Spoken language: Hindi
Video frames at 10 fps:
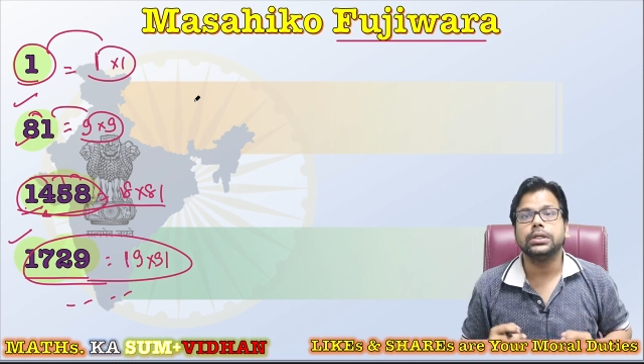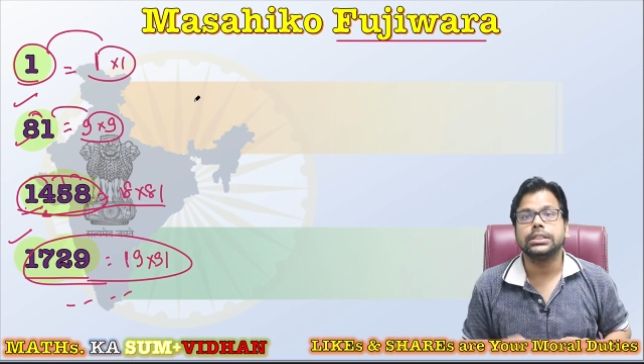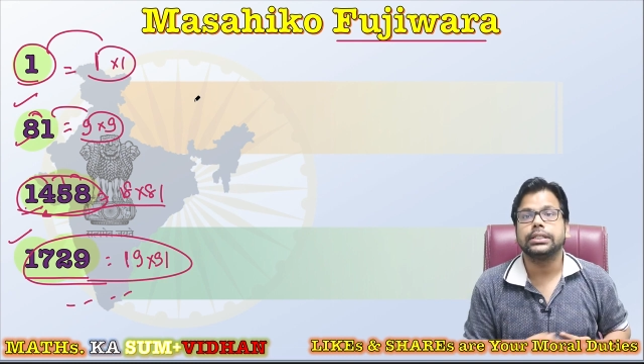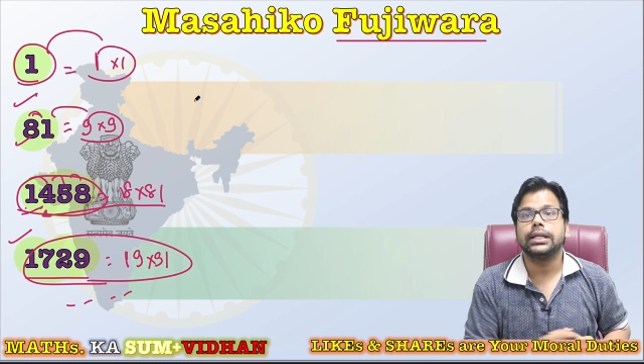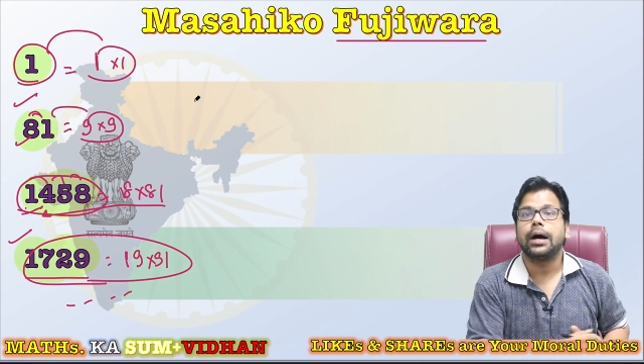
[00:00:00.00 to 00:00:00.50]

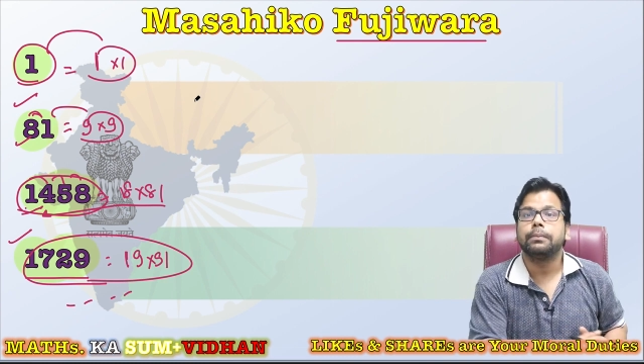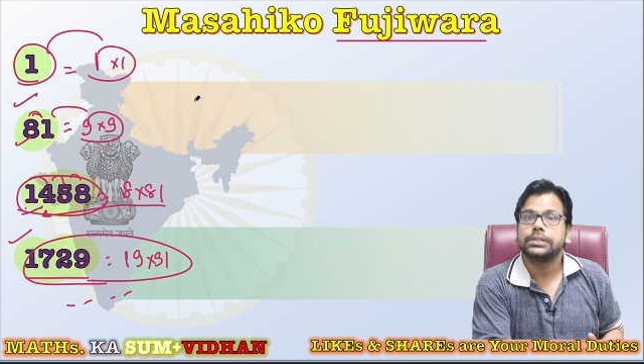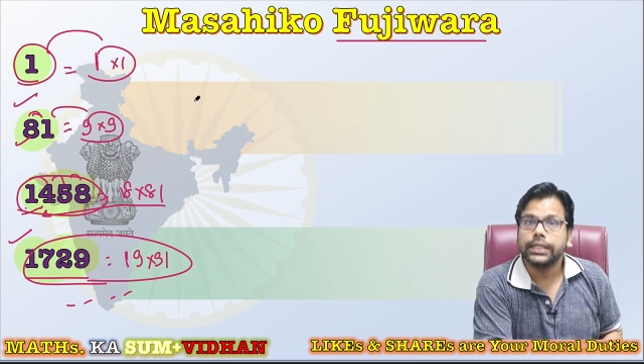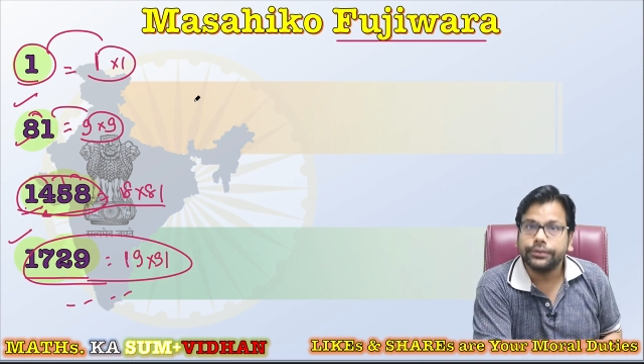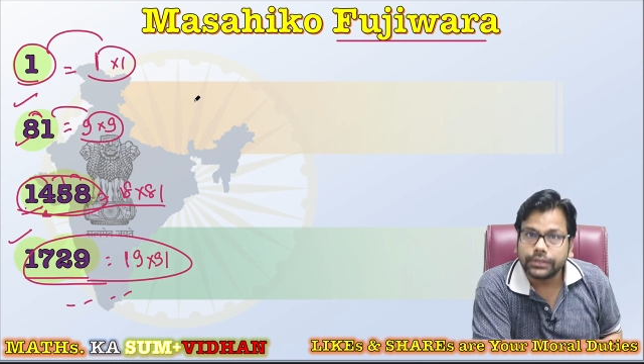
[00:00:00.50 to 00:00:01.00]
इसे आप
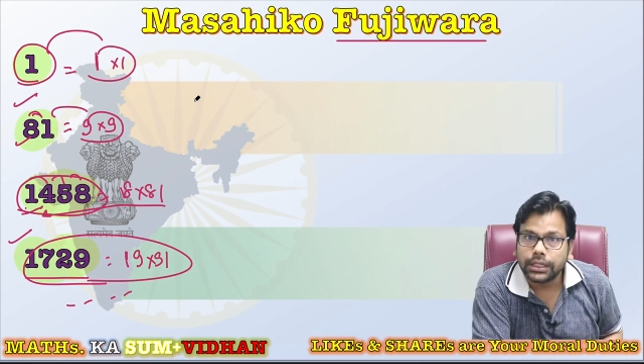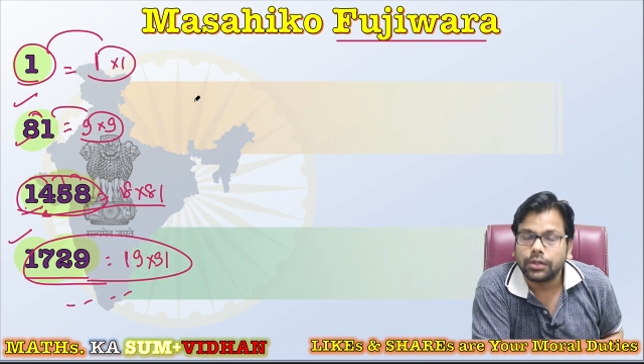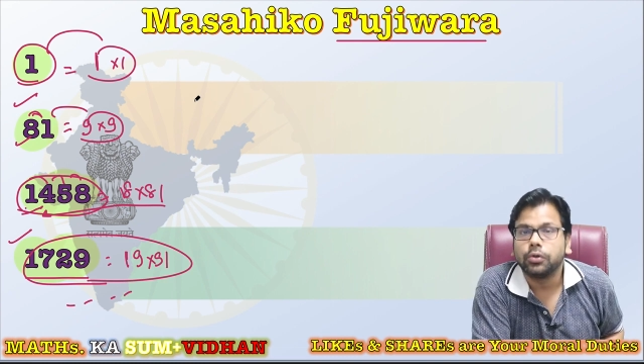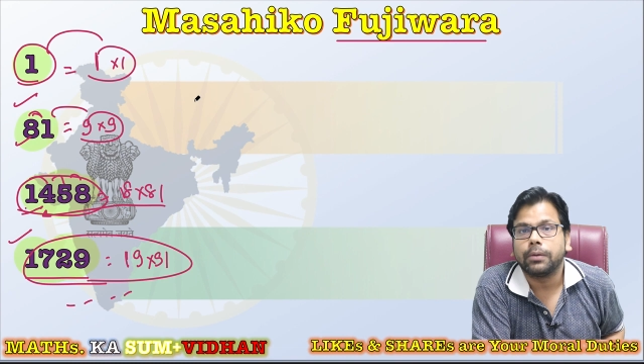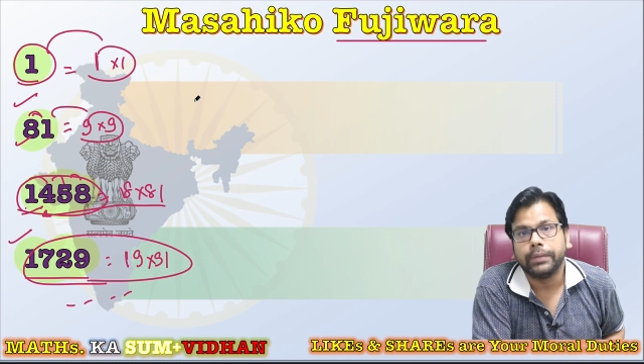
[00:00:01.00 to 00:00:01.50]
सेव कर
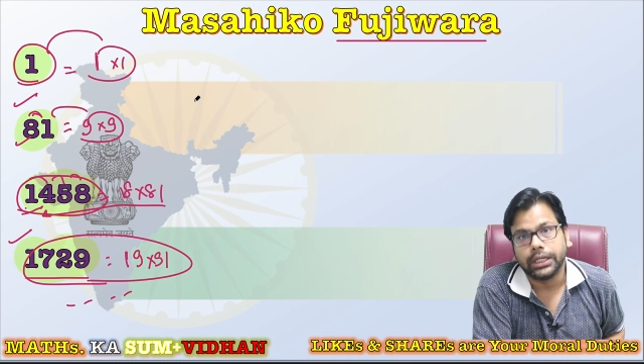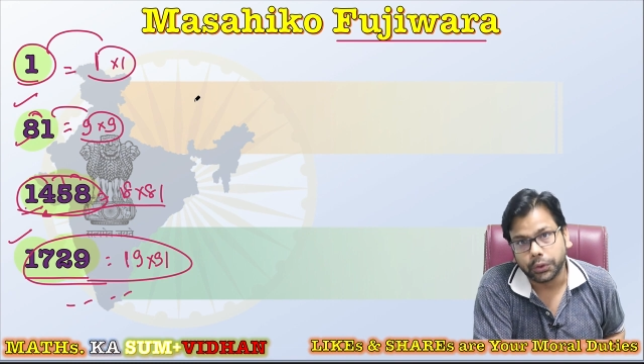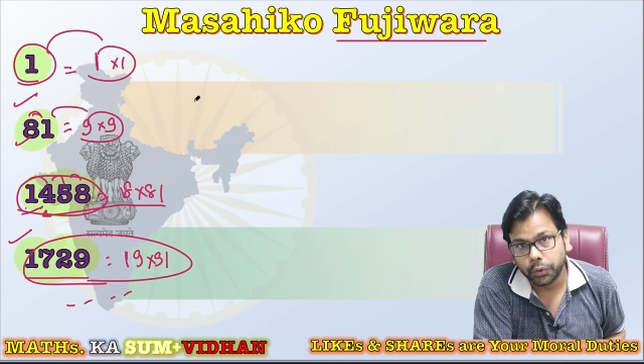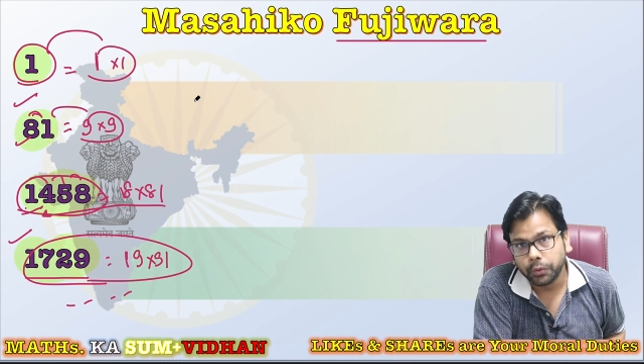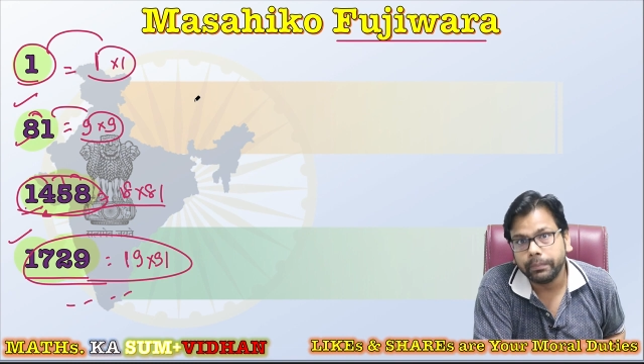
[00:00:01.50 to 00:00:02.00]
लो अपने
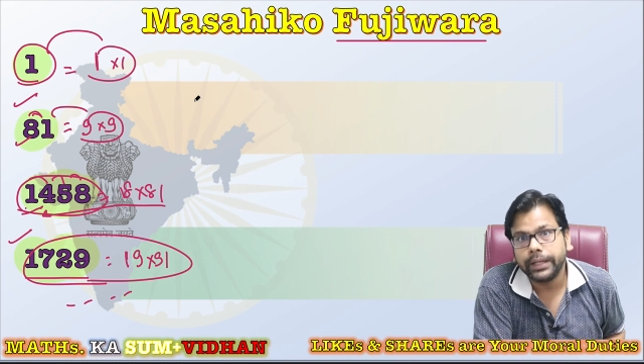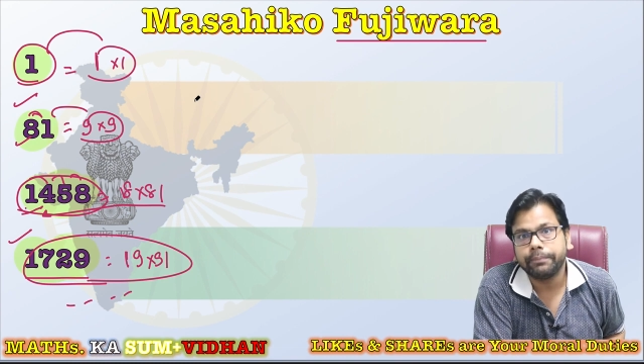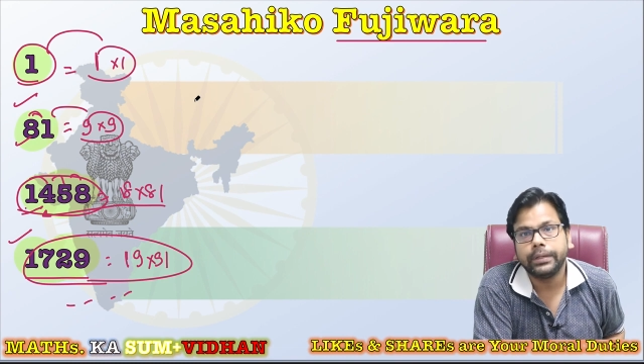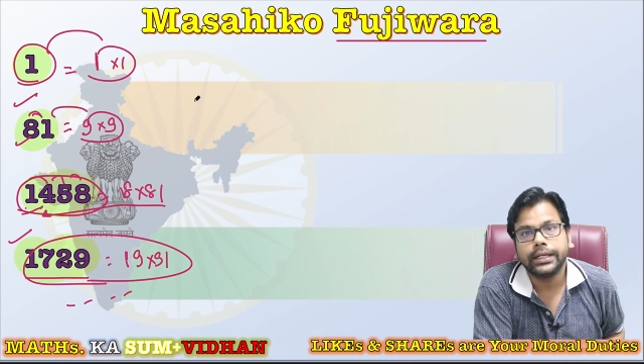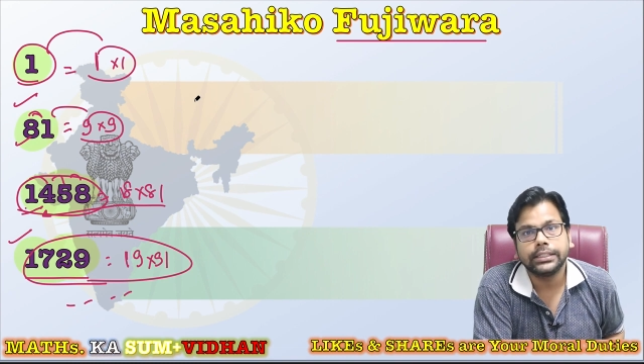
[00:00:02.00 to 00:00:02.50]
यूट्यूब में
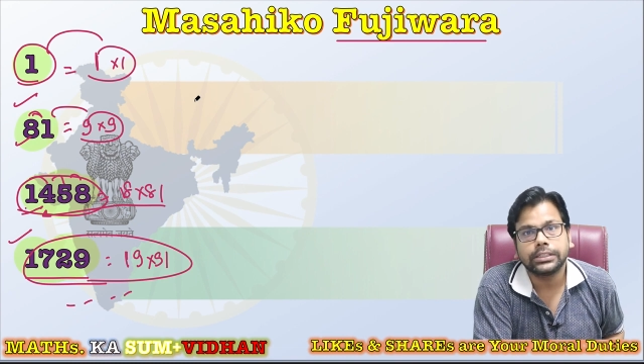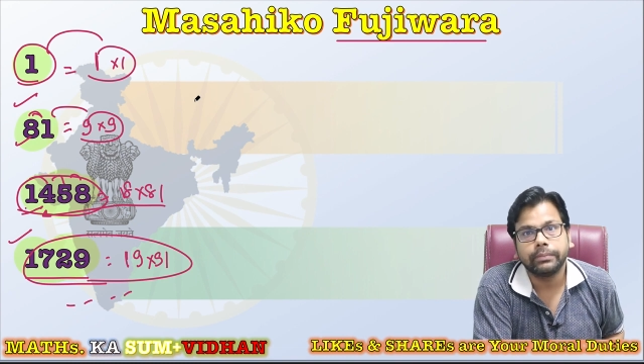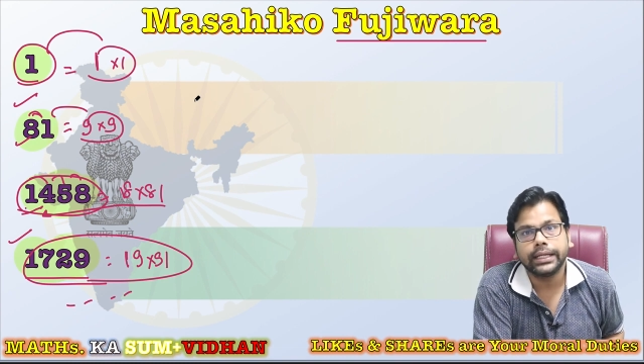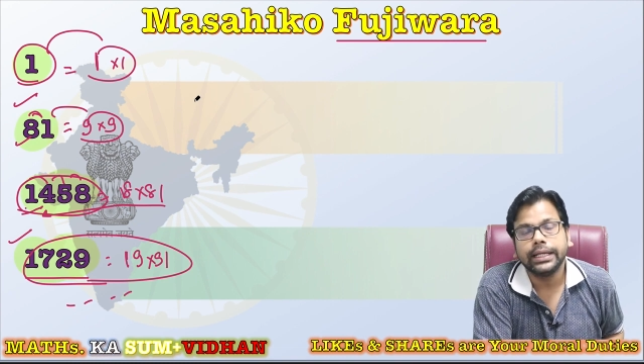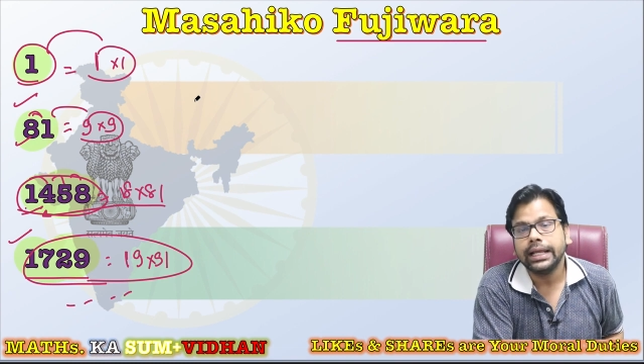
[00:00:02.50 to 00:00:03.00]
प्लेलिस्ट
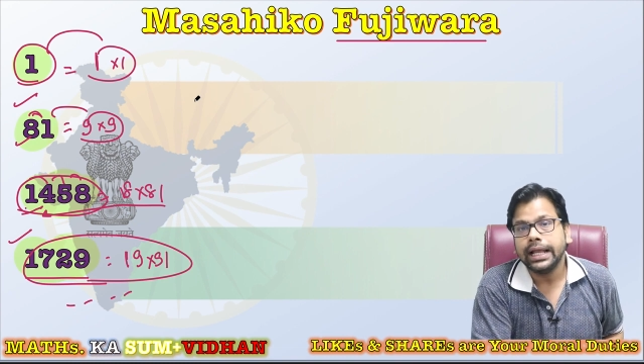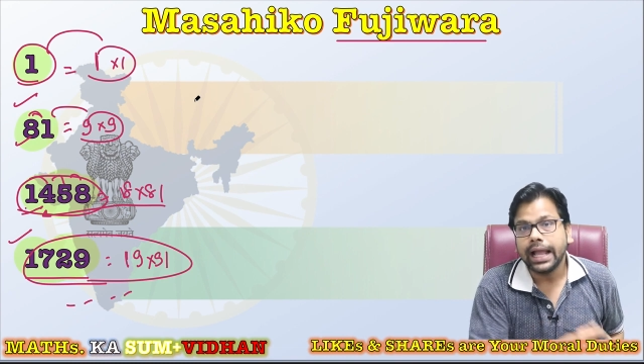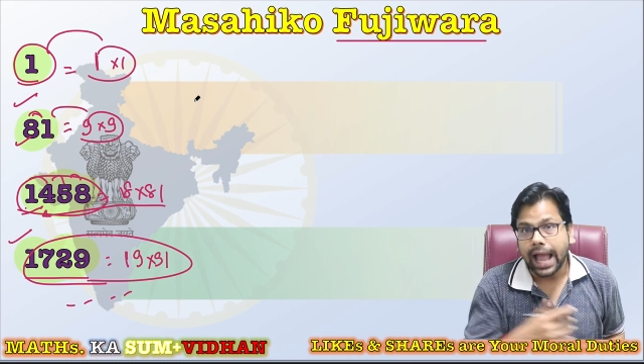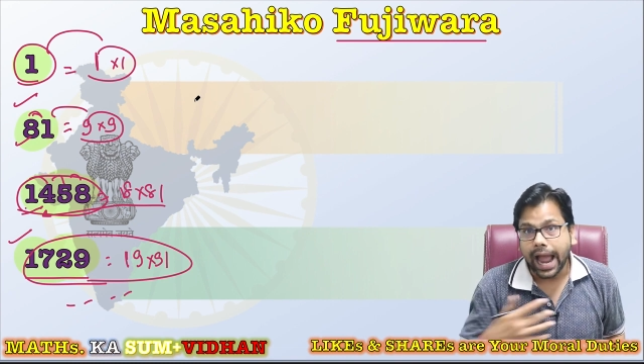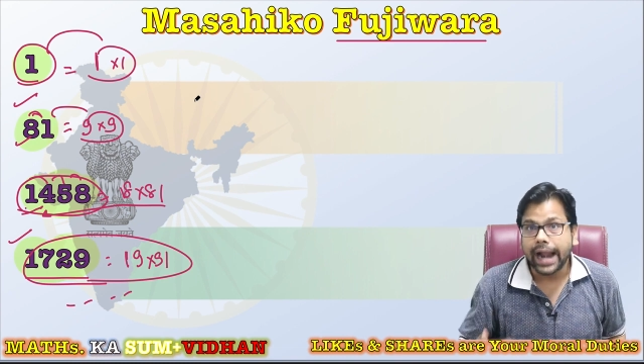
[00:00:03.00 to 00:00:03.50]
में
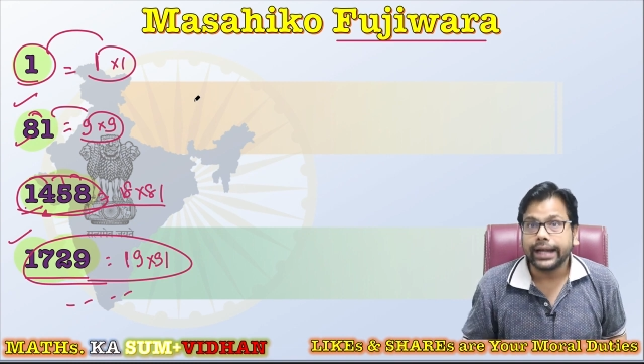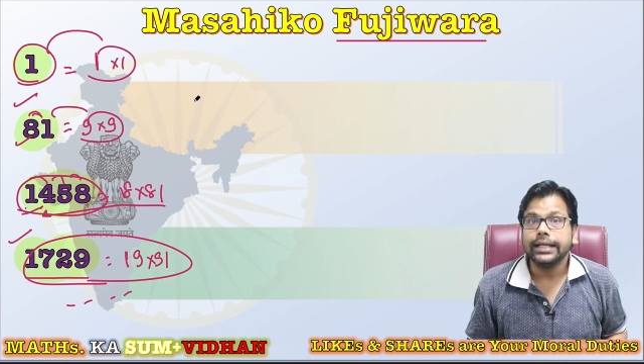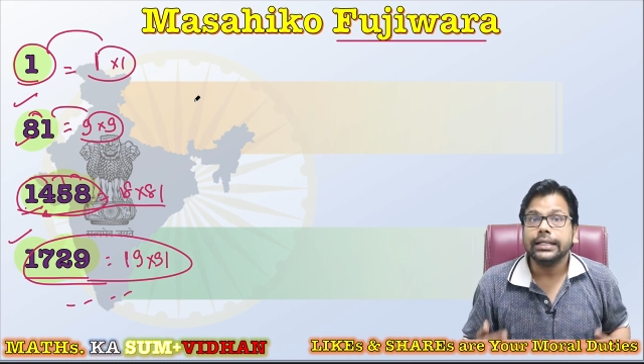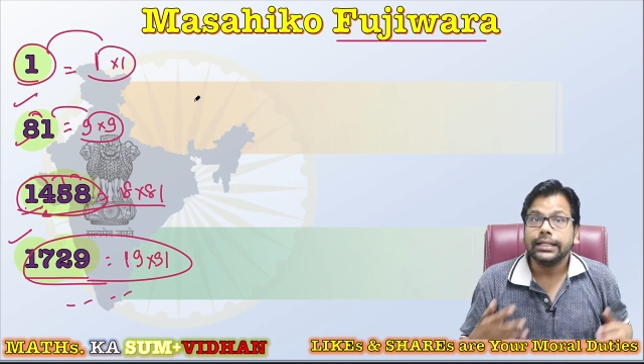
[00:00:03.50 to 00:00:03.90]
एंड